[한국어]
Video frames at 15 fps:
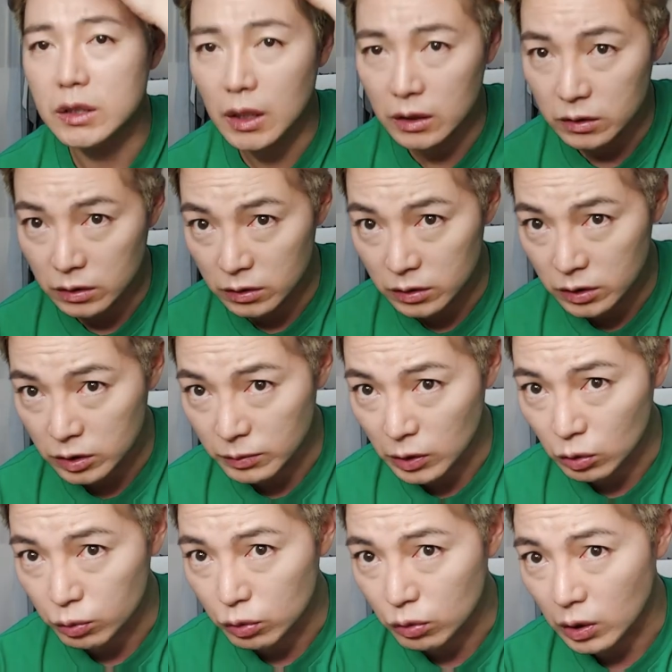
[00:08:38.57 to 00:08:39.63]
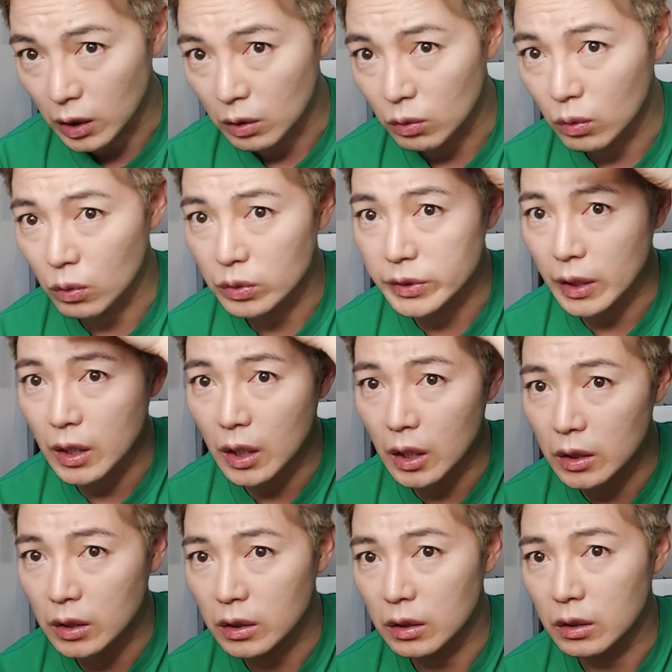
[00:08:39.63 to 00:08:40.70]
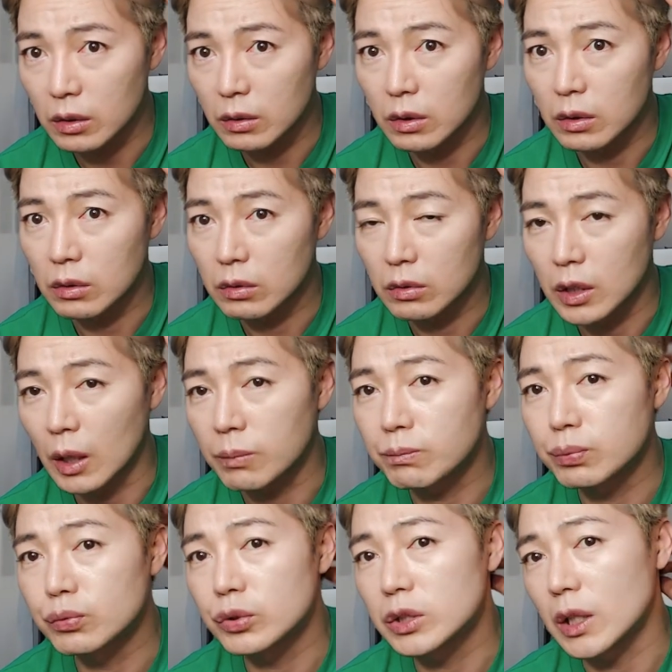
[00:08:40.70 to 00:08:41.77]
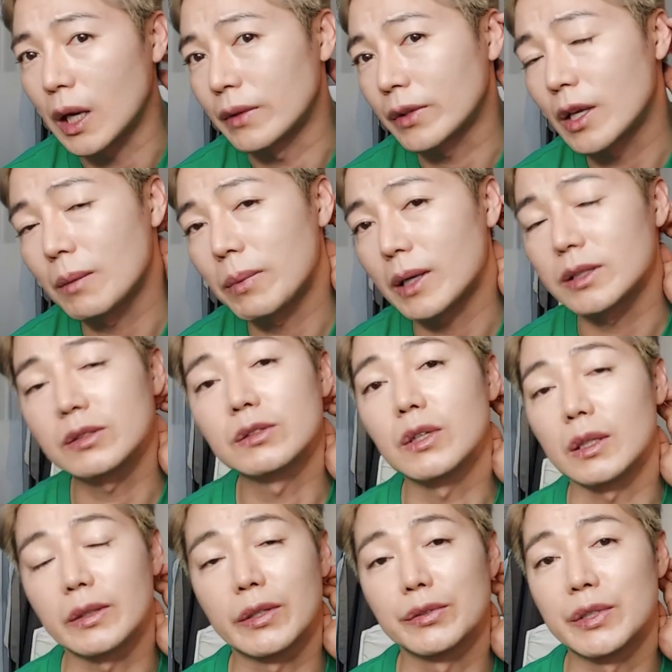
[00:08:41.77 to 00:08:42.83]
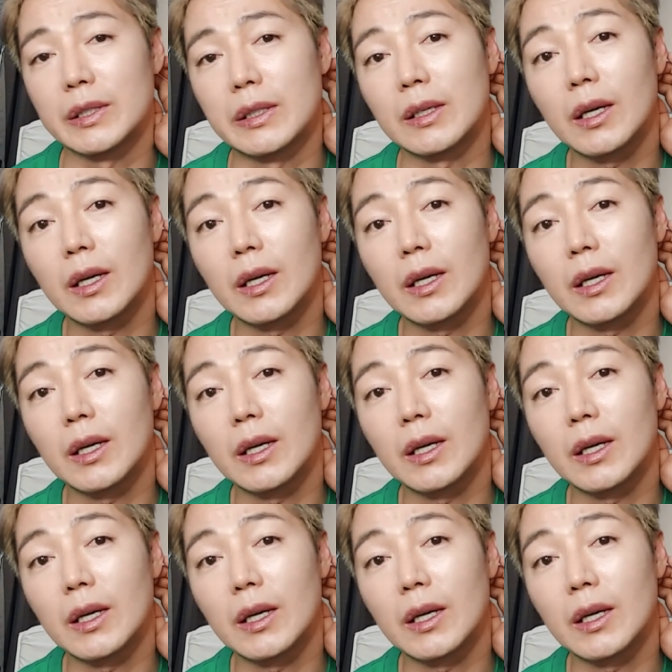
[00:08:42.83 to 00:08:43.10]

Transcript: 지났음에도 불구하고 색깔이 나쁘지 않게 빠지는 것 같아요 제